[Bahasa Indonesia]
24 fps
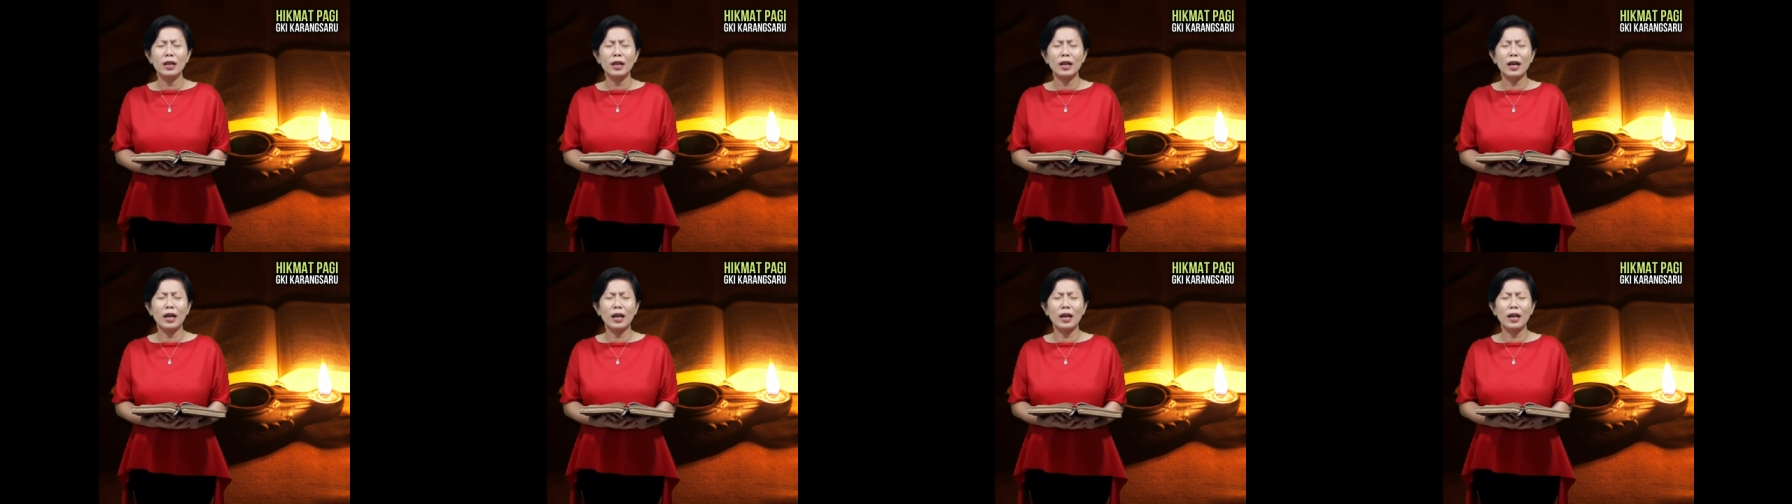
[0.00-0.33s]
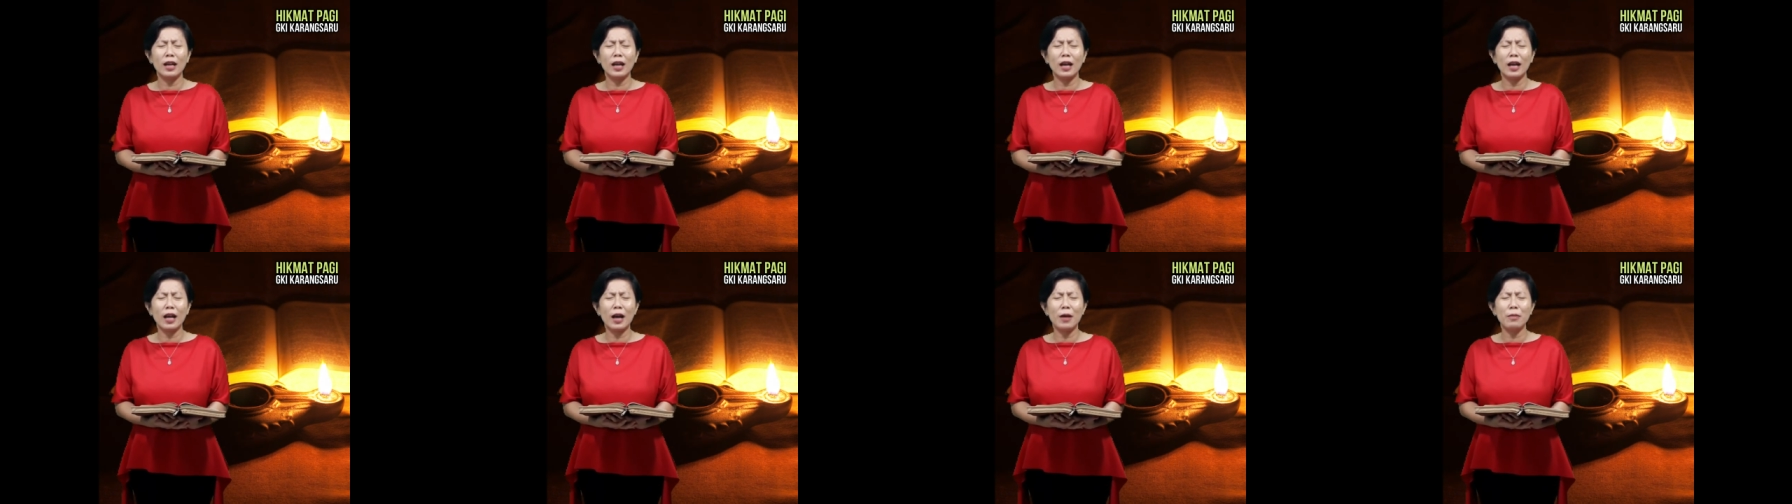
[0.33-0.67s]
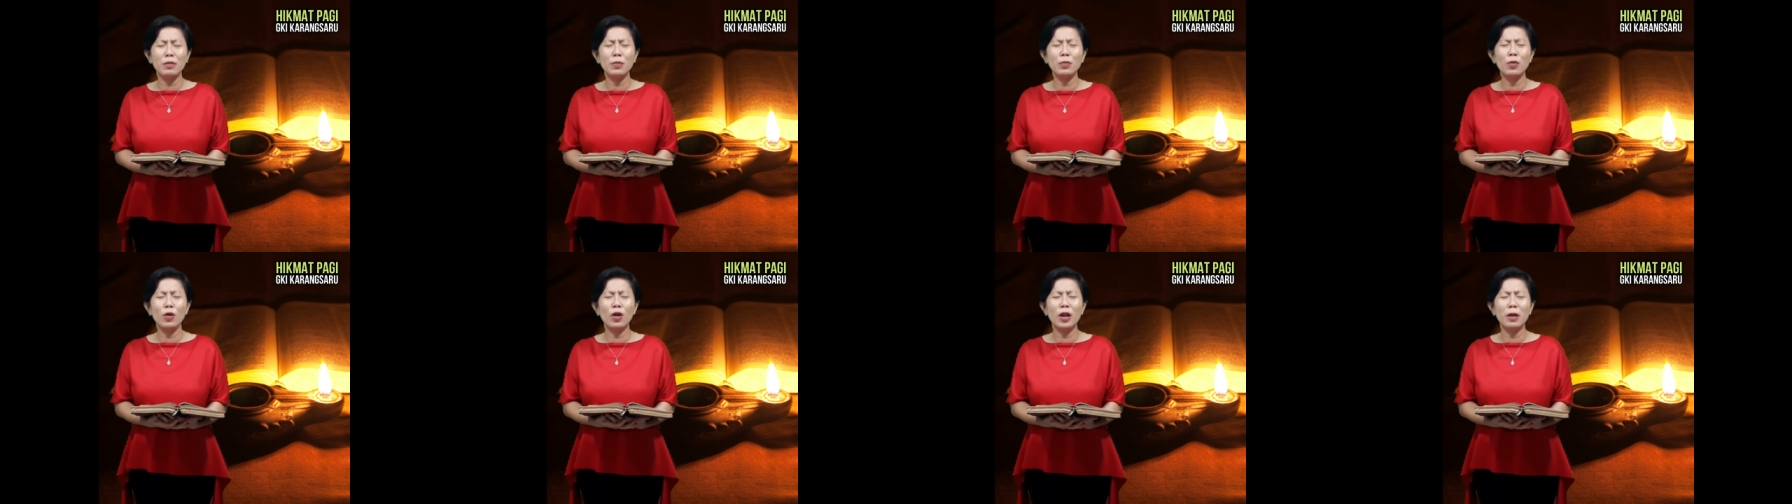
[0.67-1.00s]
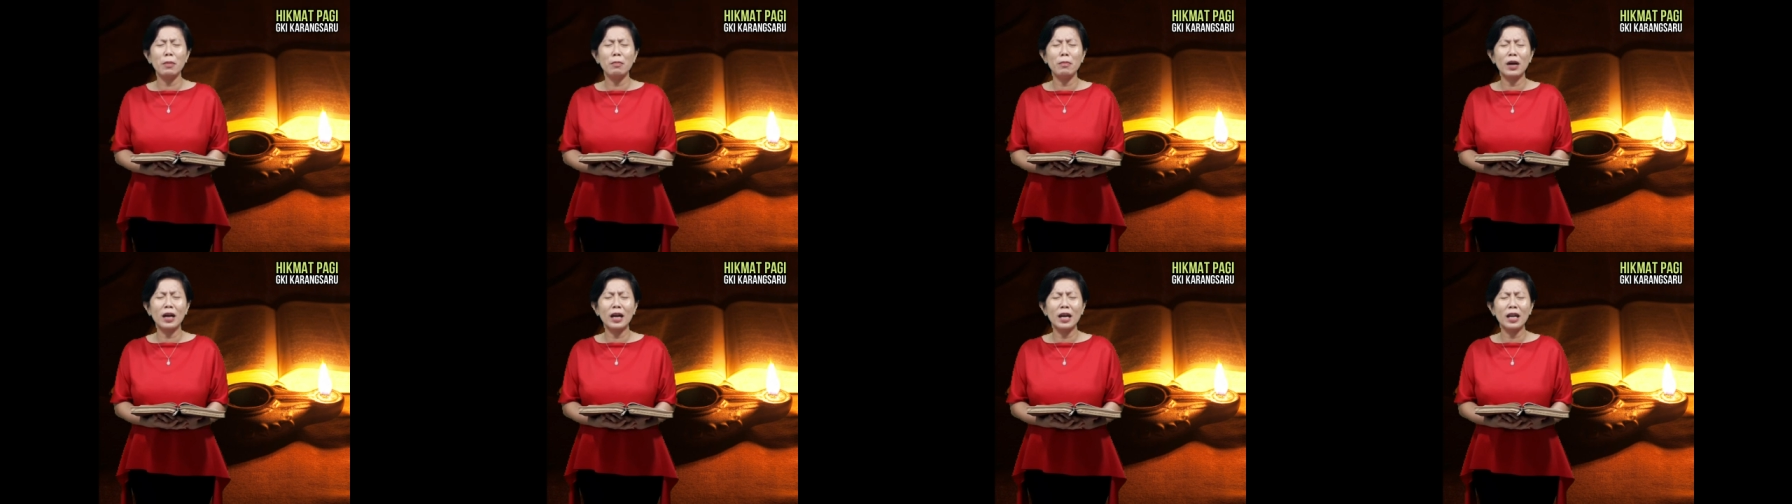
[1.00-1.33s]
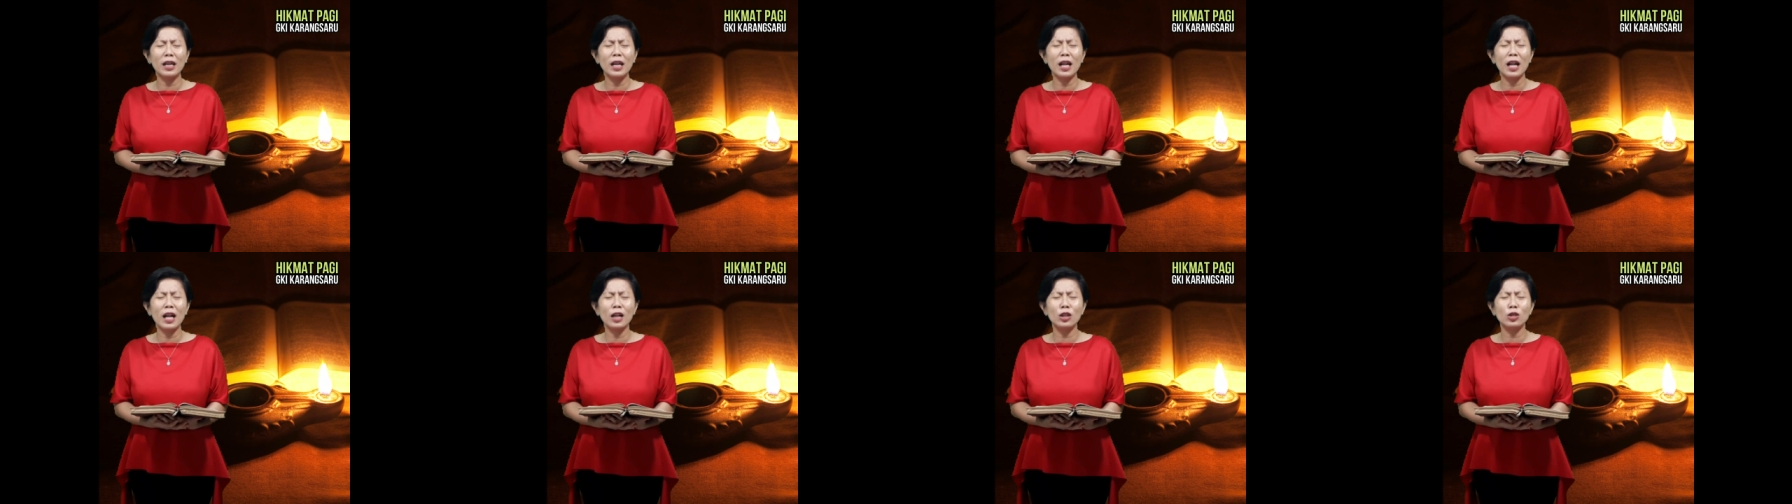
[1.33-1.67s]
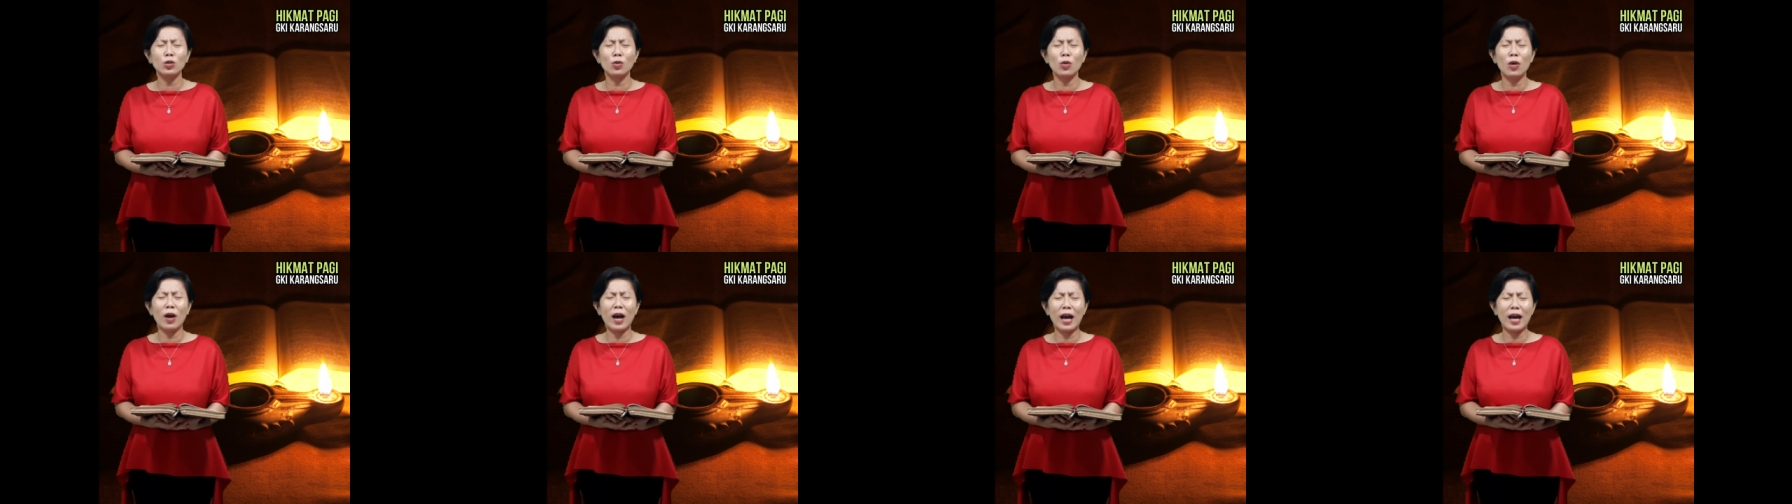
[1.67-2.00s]
karena kami boleh mengenal
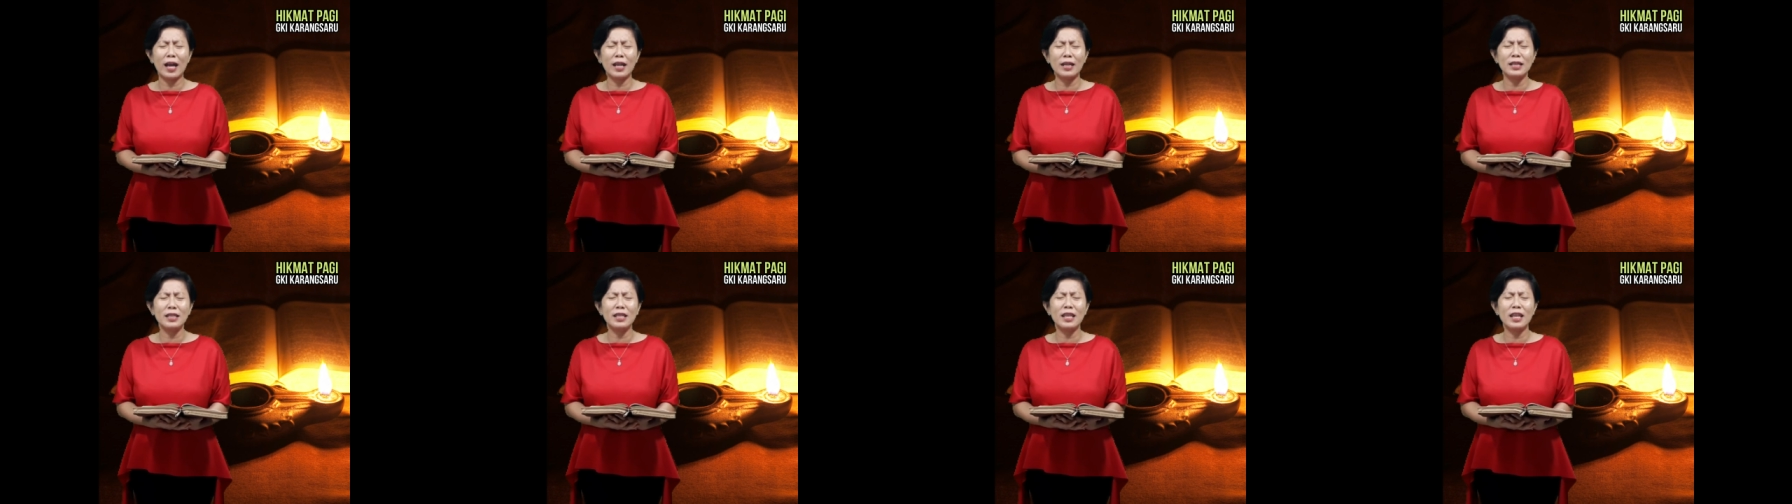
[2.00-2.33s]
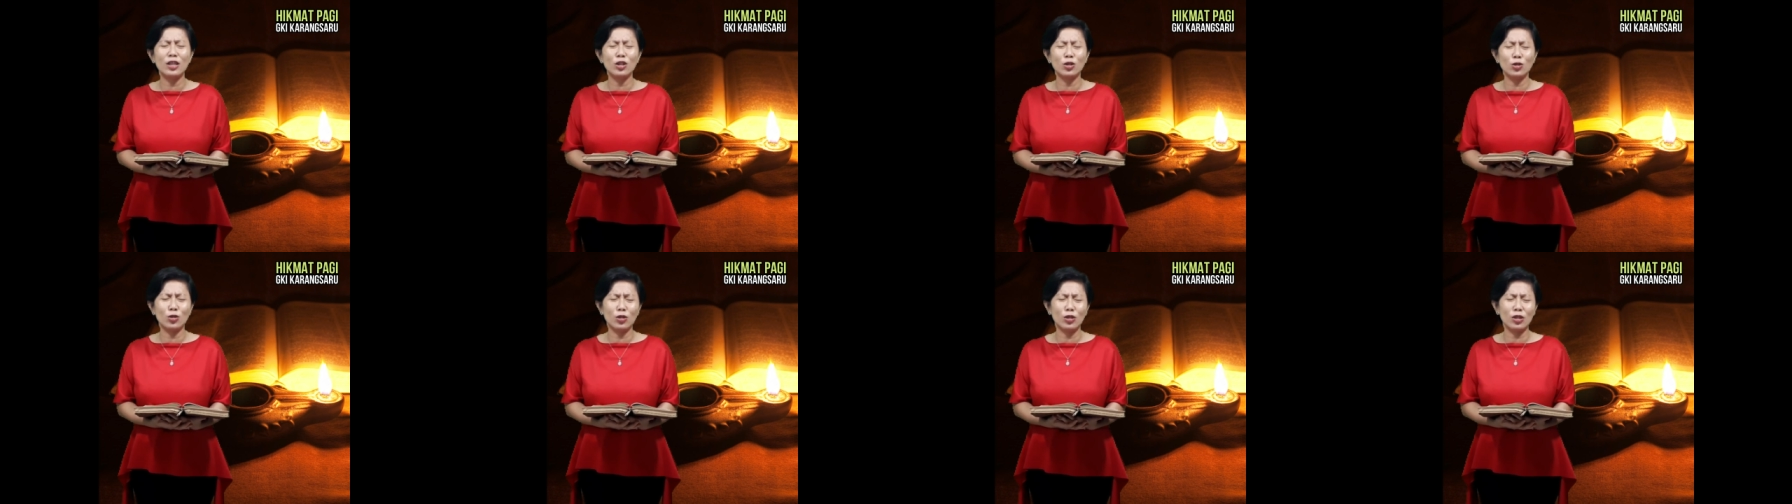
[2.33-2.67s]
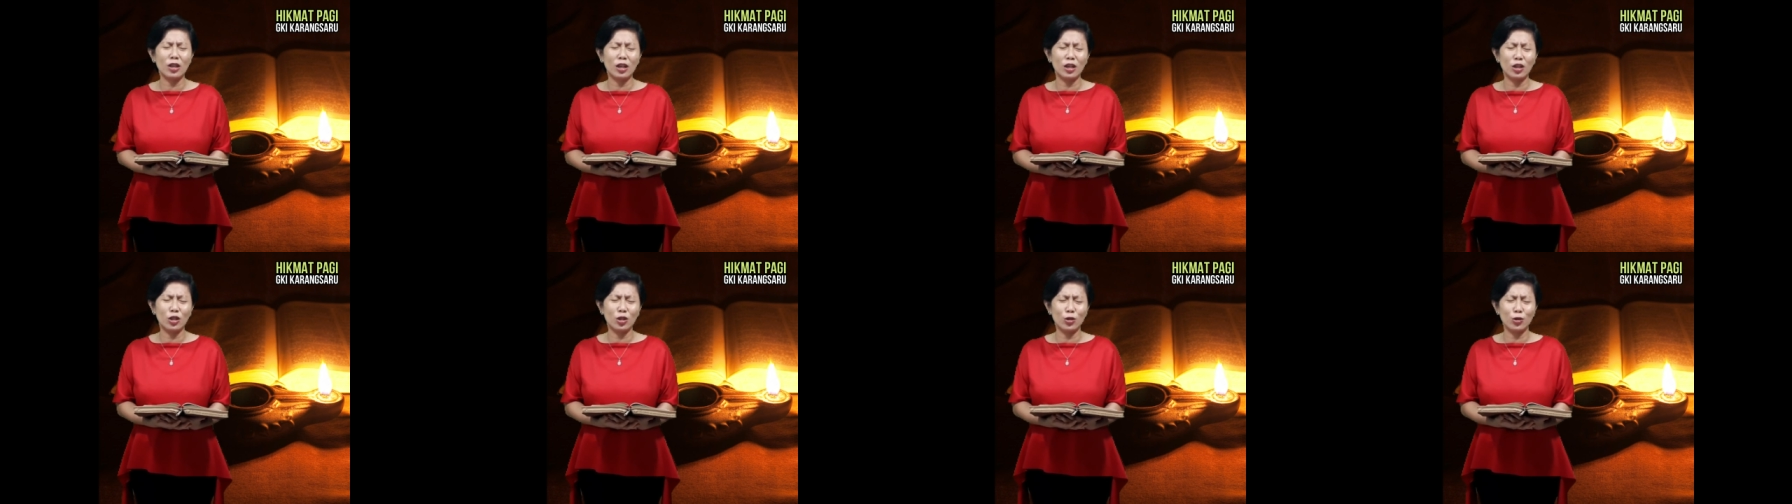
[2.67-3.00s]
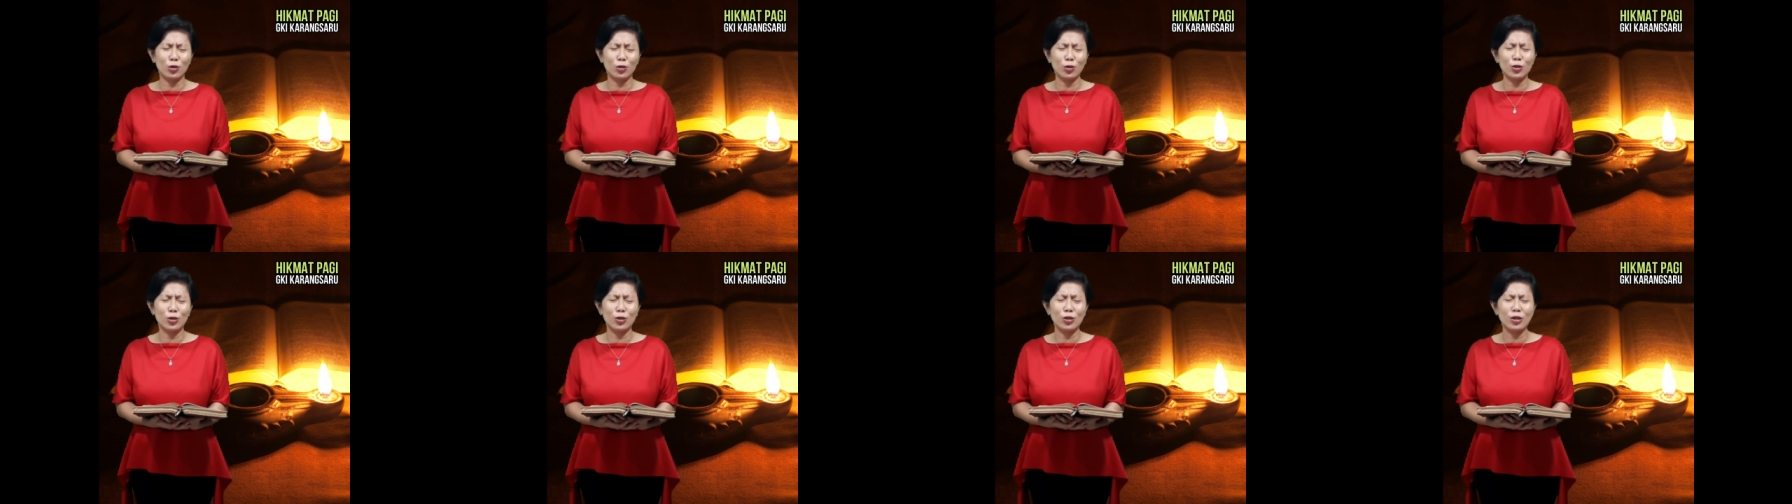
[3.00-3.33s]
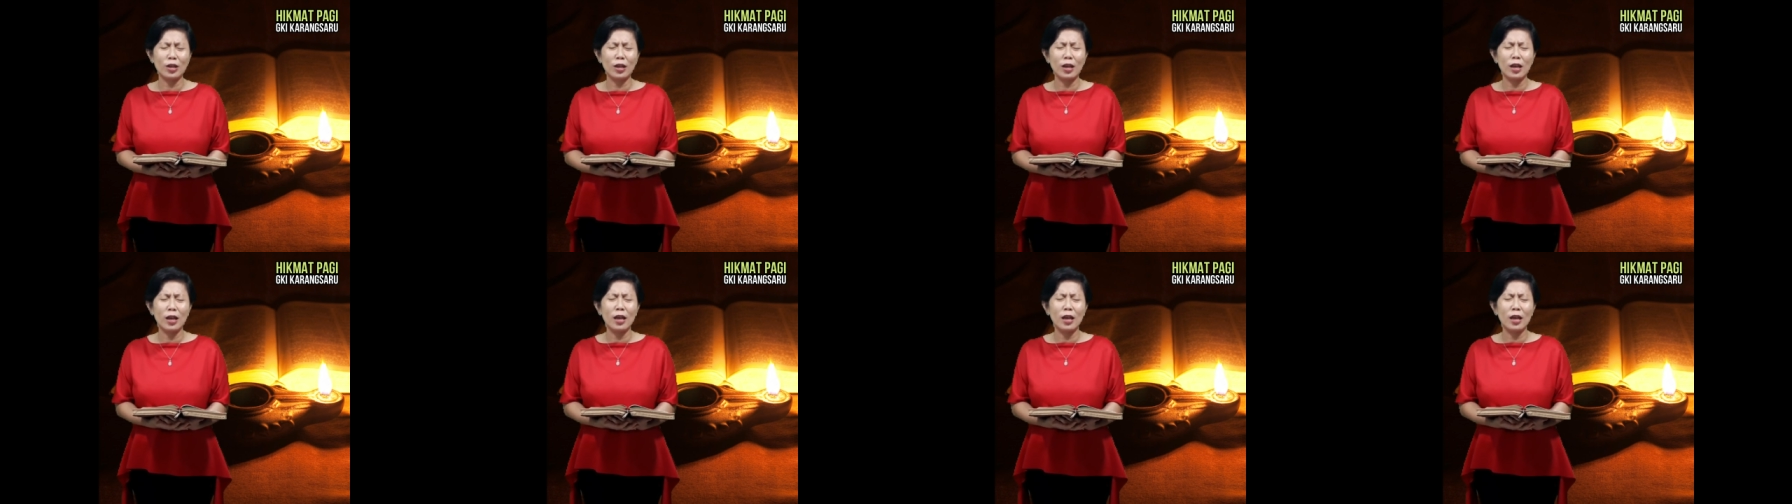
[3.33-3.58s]
Tuhan Yesus Kristus